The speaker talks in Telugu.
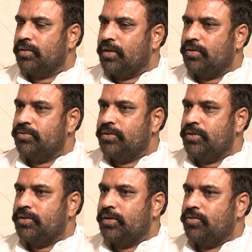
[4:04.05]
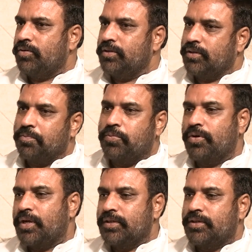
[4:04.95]
తాను చేసినటువంటి
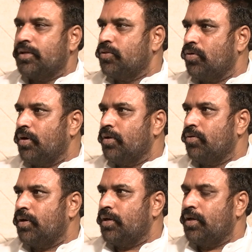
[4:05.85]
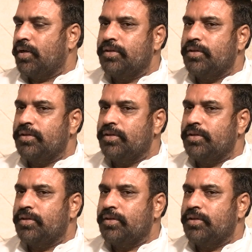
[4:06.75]
తప్పుడు రాజకీయ ఎత్తుగళ్ల వలన